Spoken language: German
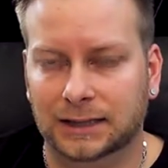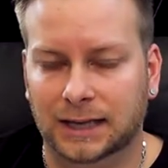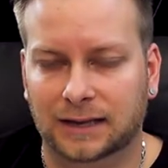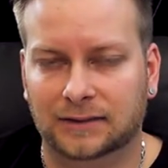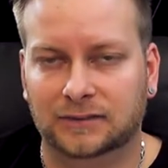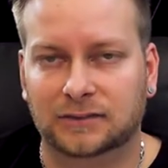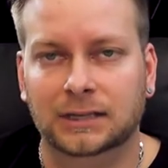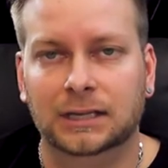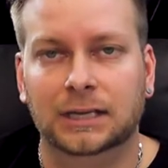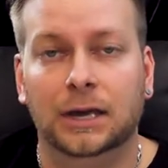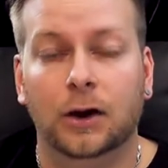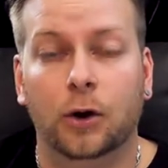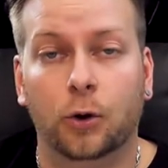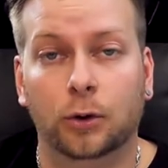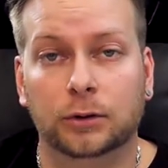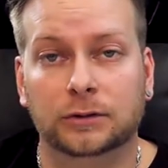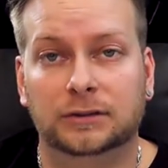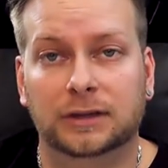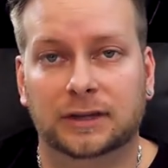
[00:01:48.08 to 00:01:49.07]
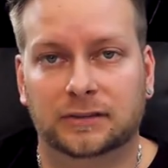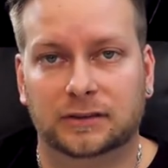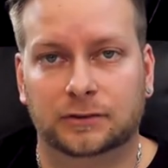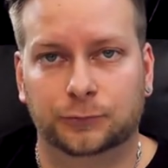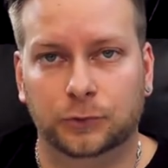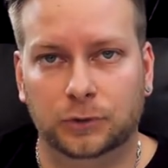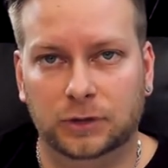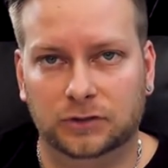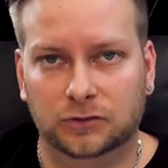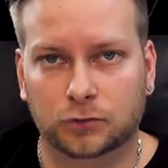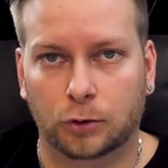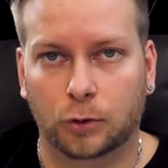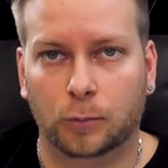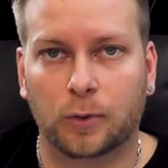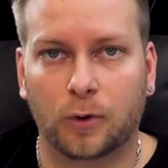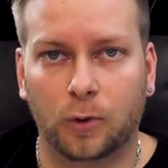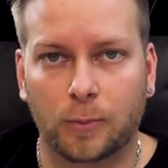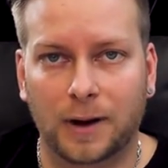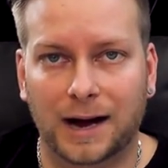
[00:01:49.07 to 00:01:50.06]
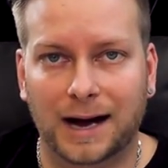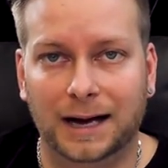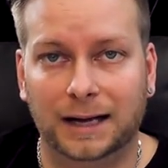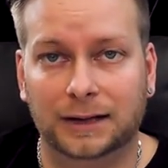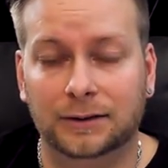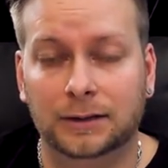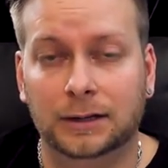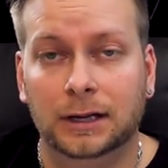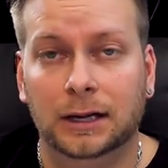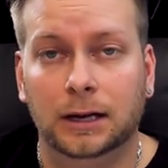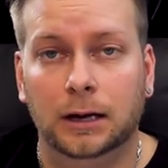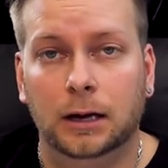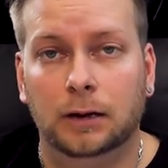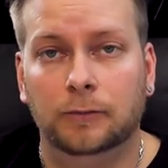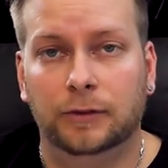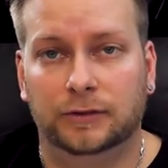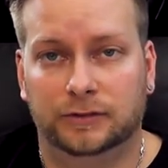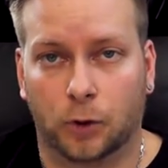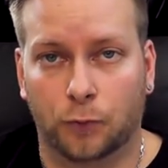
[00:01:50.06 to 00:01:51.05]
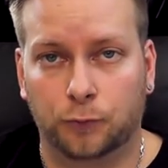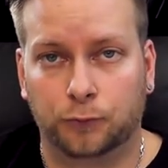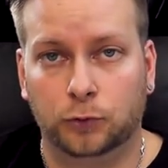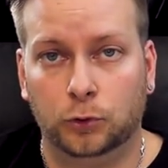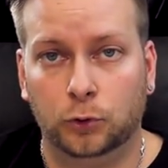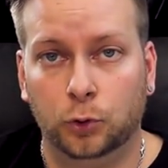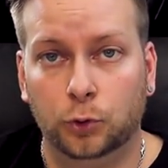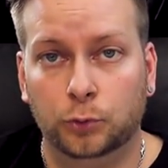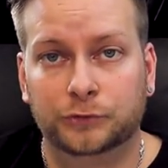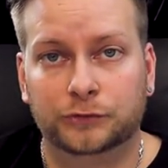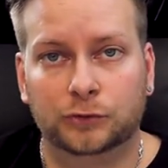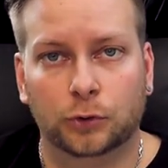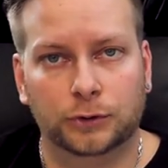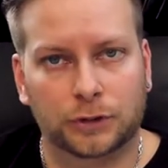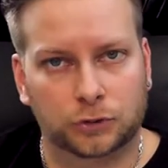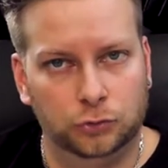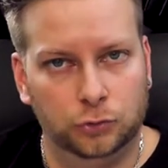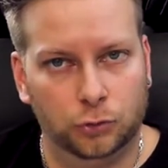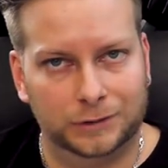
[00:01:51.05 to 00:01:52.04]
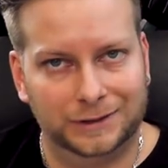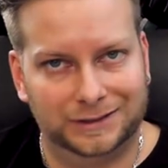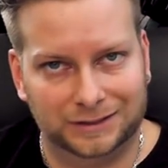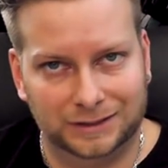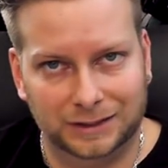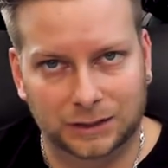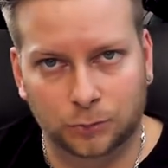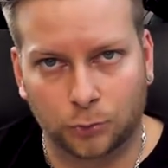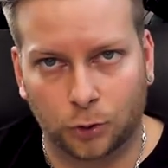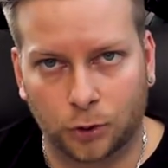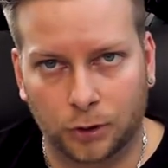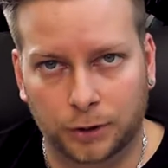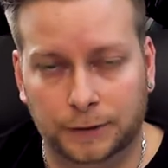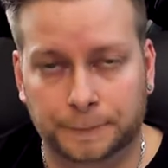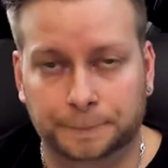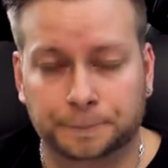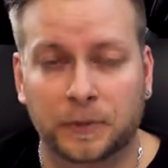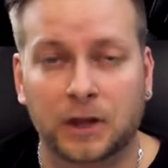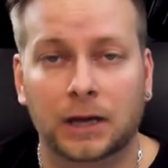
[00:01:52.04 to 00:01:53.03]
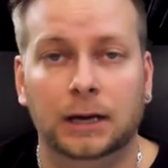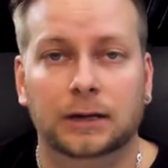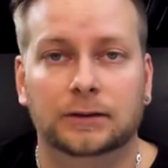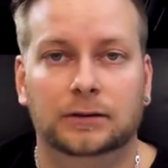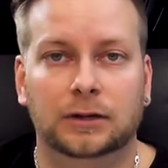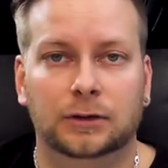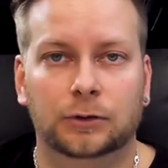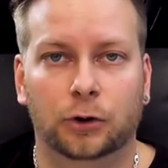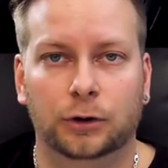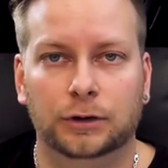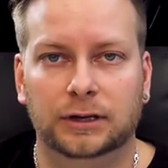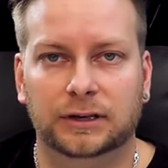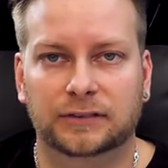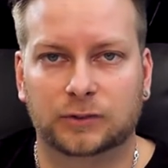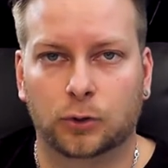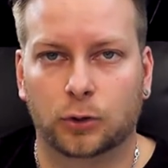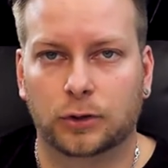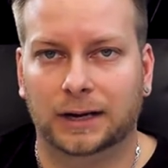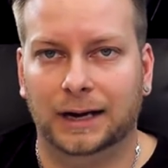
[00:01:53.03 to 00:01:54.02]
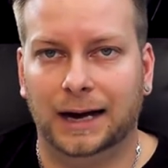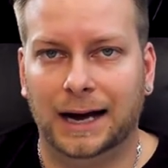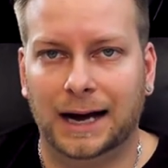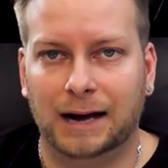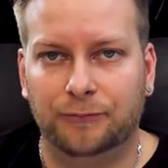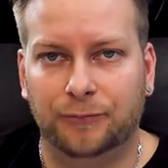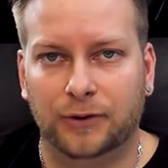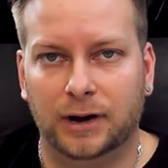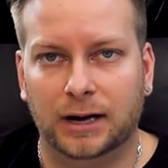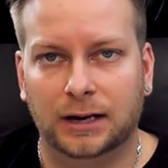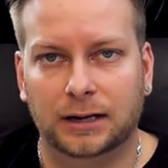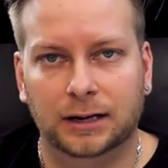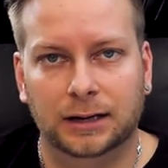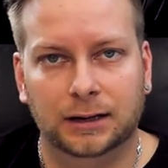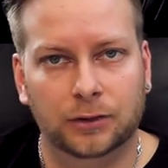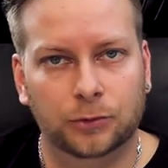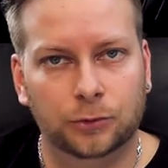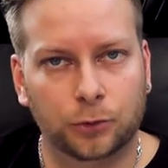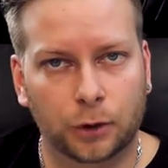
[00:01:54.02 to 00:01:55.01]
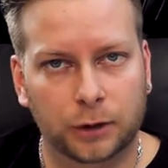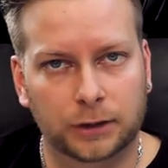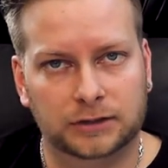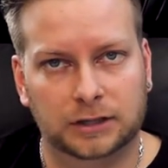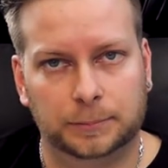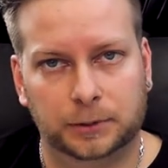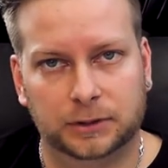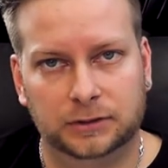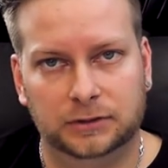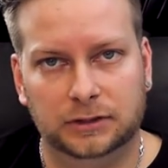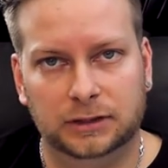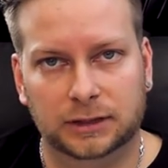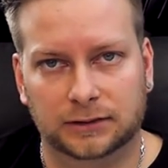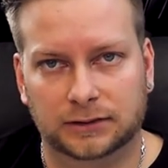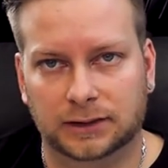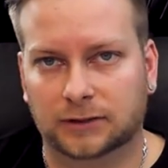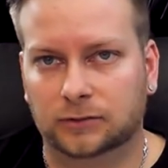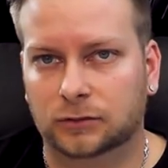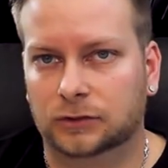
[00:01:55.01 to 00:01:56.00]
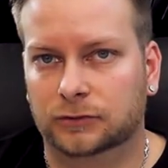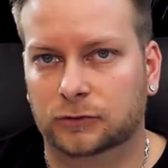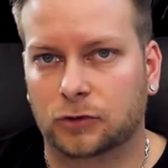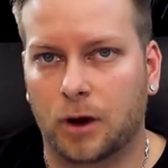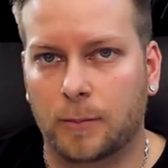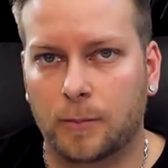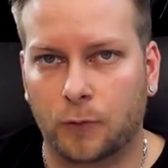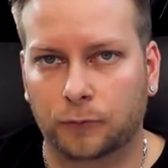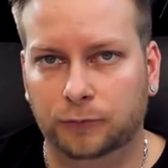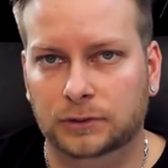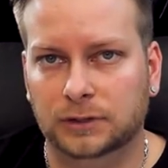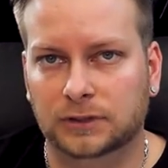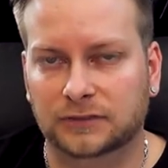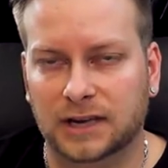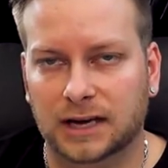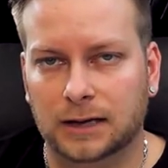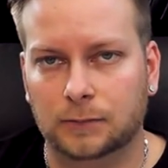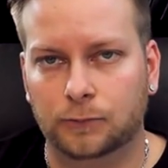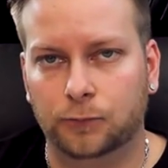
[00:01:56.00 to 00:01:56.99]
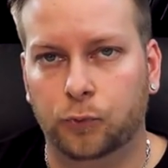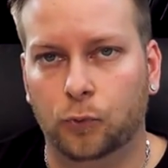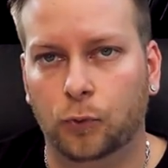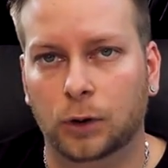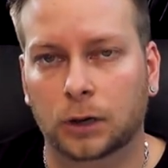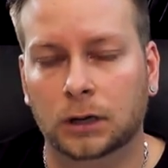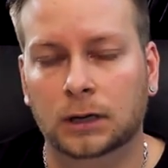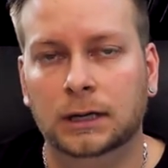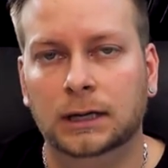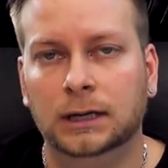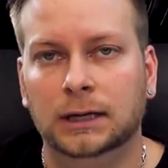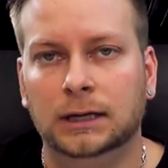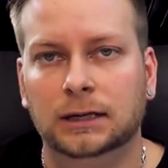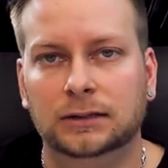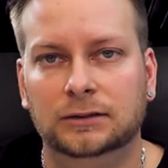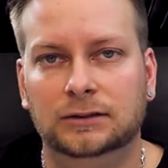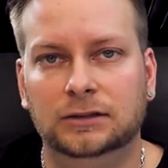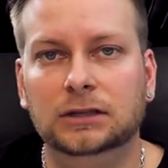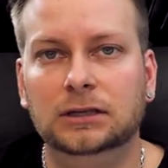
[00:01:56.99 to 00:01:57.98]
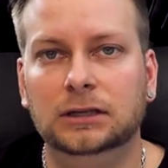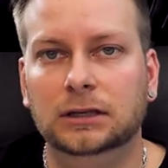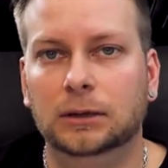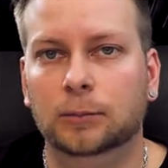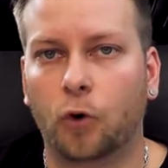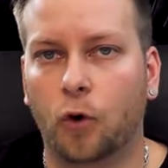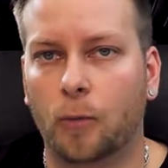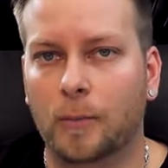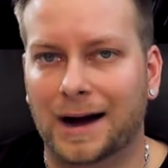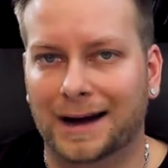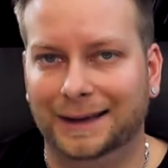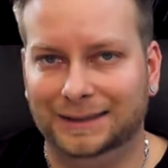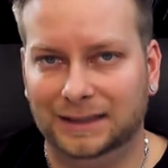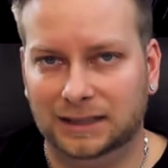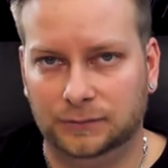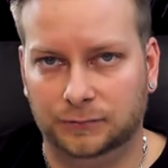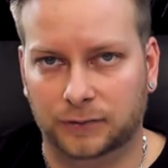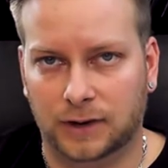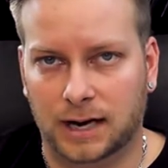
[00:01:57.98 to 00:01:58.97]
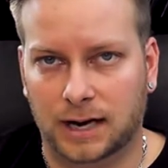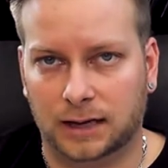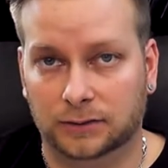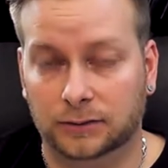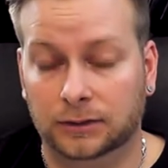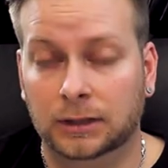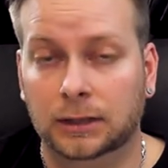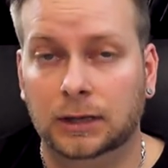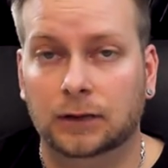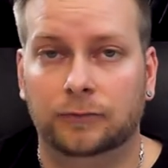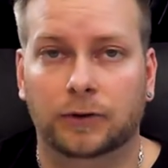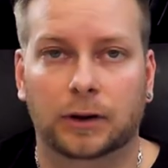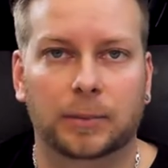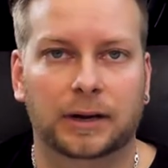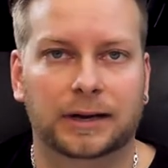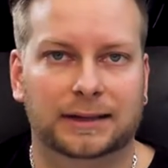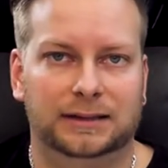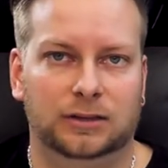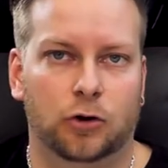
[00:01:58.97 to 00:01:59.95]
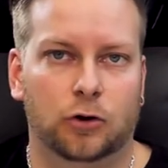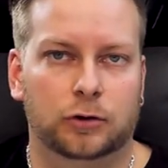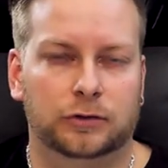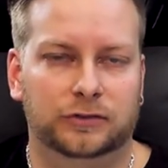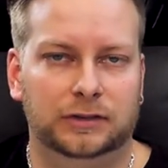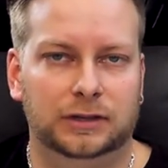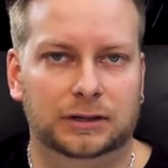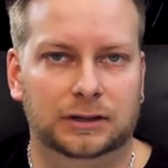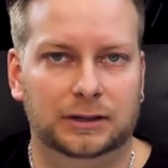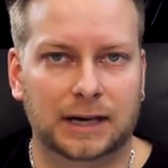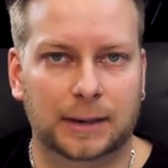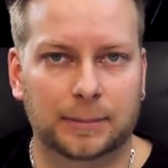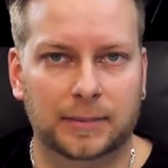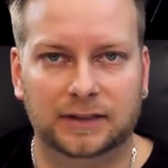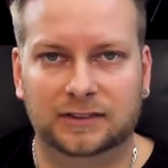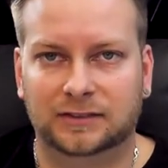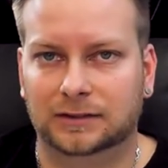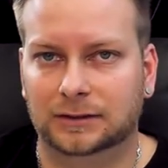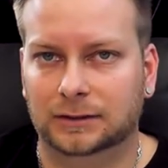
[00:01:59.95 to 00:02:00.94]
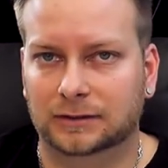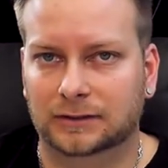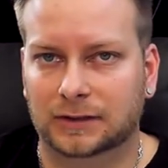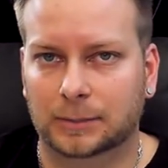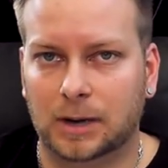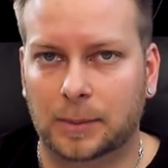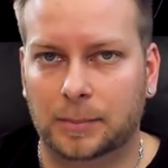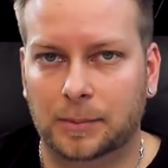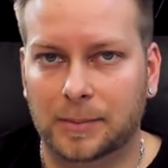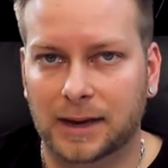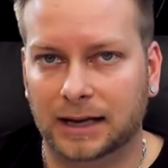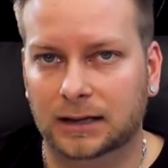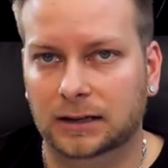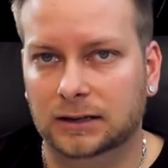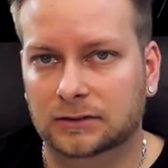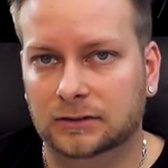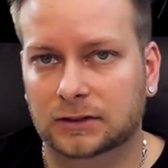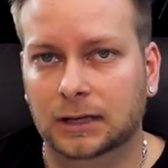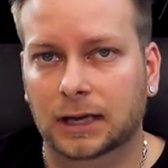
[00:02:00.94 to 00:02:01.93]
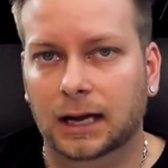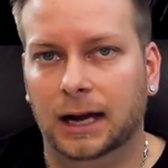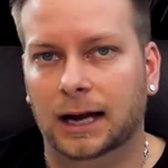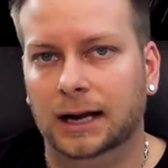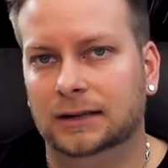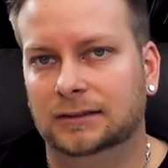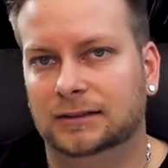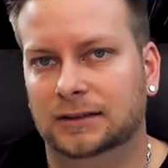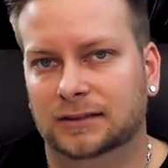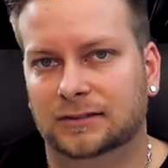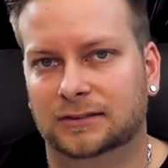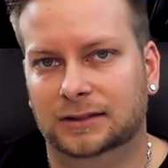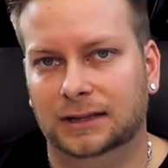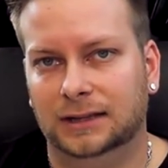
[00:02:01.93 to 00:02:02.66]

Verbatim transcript: S. Und das ist wirklich so im Roman, wird es aufgelöst und natürlich auch jetzt in den neuen. Der neue ist auch einfach neu interpretiert. Also es kommen auch viele Sachen vor, die im Roman nicht waren. Weil man hat ja auch sich damals, sag mal, bemängelt, halt, dass